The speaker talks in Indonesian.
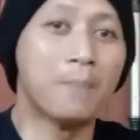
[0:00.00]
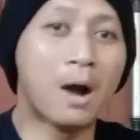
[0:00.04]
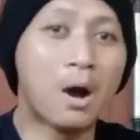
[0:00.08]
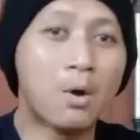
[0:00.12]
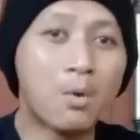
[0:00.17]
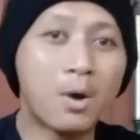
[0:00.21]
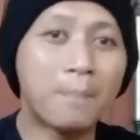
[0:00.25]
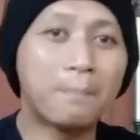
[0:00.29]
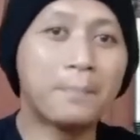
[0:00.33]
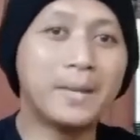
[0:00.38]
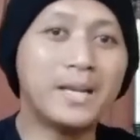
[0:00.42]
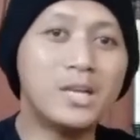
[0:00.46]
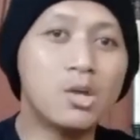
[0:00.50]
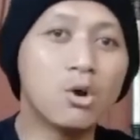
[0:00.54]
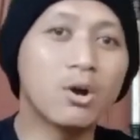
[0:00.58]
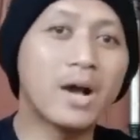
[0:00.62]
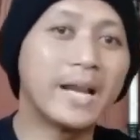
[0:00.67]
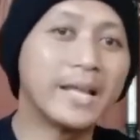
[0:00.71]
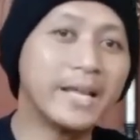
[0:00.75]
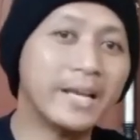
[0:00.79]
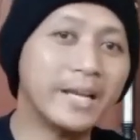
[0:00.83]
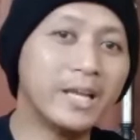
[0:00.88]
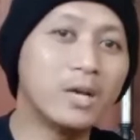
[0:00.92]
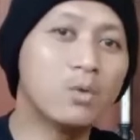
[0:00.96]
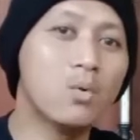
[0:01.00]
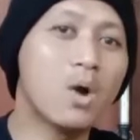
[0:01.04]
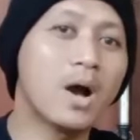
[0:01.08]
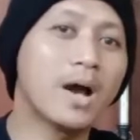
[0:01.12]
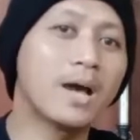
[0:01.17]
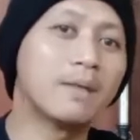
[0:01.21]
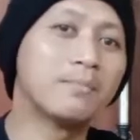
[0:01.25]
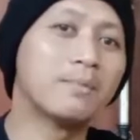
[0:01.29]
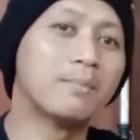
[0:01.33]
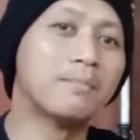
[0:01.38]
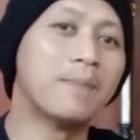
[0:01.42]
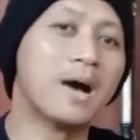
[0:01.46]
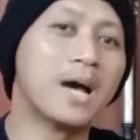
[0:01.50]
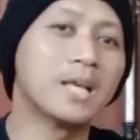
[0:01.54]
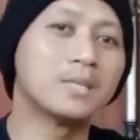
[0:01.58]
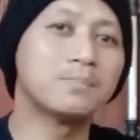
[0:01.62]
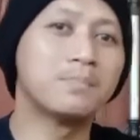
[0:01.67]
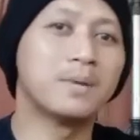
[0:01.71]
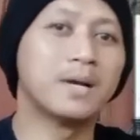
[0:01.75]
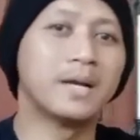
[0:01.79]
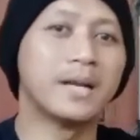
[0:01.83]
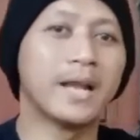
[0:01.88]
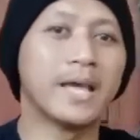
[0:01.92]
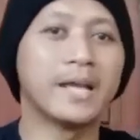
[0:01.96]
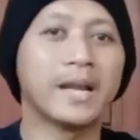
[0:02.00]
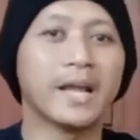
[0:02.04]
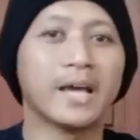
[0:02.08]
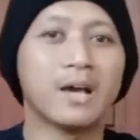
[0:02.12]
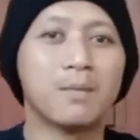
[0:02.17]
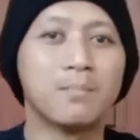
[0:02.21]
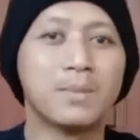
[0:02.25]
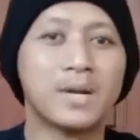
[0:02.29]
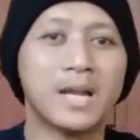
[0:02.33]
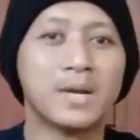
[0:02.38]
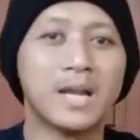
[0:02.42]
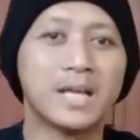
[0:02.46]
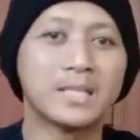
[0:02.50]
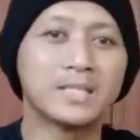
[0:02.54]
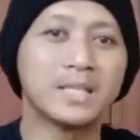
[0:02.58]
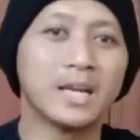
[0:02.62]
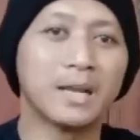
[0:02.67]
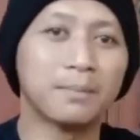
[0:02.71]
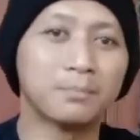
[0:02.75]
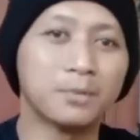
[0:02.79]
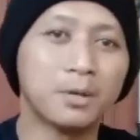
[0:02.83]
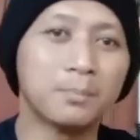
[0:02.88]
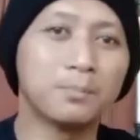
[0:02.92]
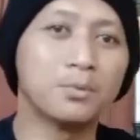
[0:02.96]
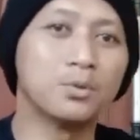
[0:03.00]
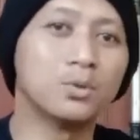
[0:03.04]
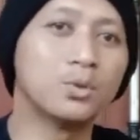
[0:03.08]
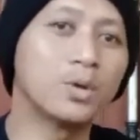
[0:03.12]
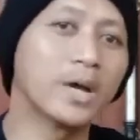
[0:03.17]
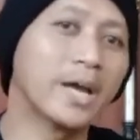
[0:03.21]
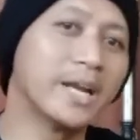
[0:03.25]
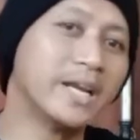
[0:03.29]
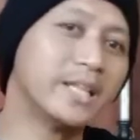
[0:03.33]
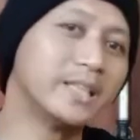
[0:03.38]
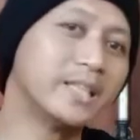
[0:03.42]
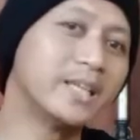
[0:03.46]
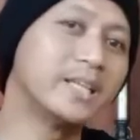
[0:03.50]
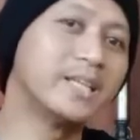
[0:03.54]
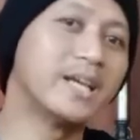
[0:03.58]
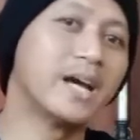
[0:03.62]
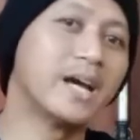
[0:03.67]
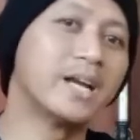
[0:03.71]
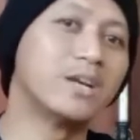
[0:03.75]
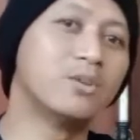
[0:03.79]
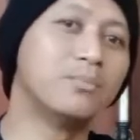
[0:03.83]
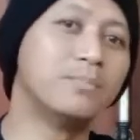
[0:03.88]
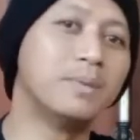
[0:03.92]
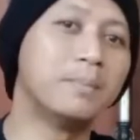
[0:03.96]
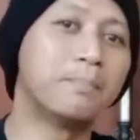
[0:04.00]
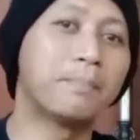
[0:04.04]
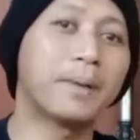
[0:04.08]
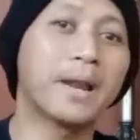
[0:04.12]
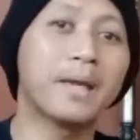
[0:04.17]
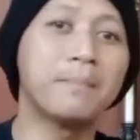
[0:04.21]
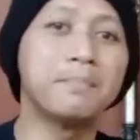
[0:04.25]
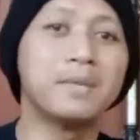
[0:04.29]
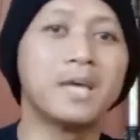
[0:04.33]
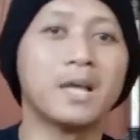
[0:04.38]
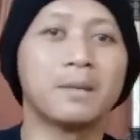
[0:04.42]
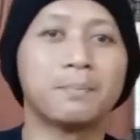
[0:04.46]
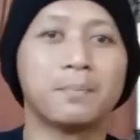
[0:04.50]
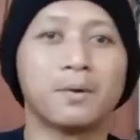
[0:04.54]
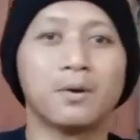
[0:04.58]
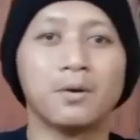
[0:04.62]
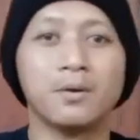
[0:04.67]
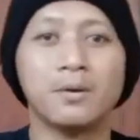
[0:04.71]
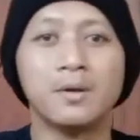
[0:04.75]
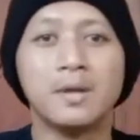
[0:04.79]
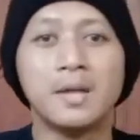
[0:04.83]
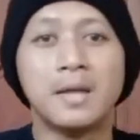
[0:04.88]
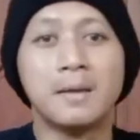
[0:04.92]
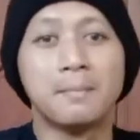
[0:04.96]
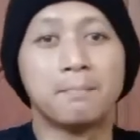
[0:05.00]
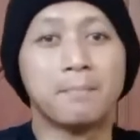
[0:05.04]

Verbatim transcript: bahwa video kali ini gua akan membahas mengenai rekomendasi laptop untuk editing di Adobe Premiere Pro.